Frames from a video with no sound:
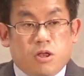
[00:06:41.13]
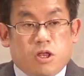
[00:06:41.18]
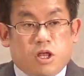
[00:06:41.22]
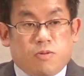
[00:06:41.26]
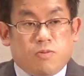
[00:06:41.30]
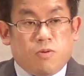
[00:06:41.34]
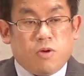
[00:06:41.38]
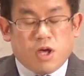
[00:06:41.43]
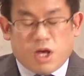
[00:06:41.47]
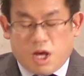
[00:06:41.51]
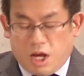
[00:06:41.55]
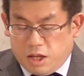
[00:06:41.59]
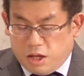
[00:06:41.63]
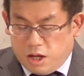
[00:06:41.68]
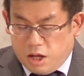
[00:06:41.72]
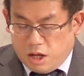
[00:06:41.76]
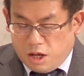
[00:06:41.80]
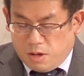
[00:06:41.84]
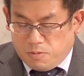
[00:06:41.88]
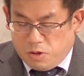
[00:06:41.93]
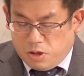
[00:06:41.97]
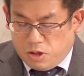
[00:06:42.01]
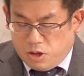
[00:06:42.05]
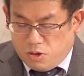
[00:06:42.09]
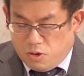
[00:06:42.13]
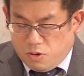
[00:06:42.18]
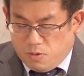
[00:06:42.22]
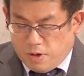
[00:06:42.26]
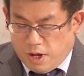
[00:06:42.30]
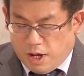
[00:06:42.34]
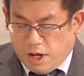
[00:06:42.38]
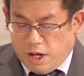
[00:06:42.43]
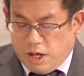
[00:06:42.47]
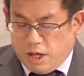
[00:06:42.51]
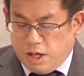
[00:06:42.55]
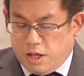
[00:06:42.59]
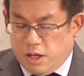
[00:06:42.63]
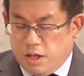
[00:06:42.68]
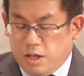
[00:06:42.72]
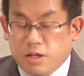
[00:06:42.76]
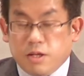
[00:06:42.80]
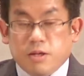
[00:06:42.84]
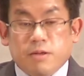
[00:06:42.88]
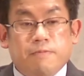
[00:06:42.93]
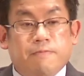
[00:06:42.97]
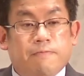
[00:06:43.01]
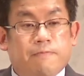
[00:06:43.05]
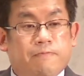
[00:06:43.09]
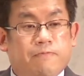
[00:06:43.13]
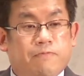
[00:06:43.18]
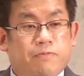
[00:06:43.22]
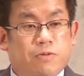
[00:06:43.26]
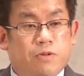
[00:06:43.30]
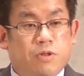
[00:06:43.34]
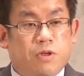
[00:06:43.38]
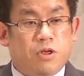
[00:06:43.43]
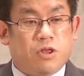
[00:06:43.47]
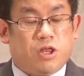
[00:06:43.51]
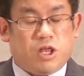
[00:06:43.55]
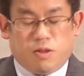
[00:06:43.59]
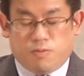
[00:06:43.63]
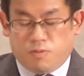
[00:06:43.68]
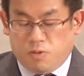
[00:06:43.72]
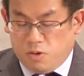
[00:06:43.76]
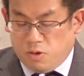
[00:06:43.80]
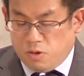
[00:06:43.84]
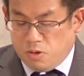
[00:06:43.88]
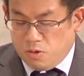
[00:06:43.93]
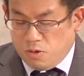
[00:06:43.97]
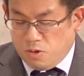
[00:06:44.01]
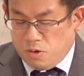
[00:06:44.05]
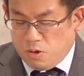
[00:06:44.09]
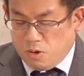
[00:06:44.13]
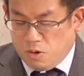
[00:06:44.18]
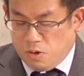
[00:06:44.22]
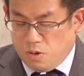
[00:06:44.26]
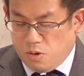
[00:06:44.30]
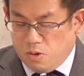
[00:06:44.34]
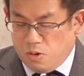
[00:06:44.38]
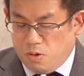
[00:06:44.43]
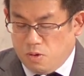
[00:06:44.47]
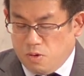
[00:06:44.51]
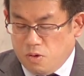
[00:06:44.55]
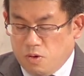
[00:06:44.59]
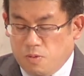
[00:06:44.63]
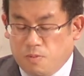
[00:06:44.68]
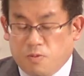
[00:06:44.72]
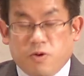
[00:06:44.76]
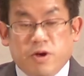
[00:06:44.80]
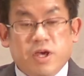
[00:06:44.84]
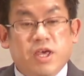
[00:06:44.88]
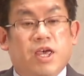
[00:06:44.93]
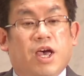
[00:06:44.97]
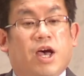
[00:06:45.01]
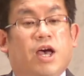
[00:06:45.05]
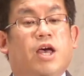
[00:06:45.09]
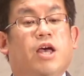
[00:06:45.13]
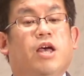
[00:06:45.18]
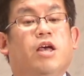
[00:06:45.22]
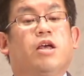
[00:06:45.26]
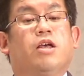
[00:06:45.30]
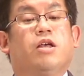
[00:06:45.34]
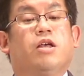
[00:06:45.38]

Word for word: 自分勝手な道とは、自分の思いや、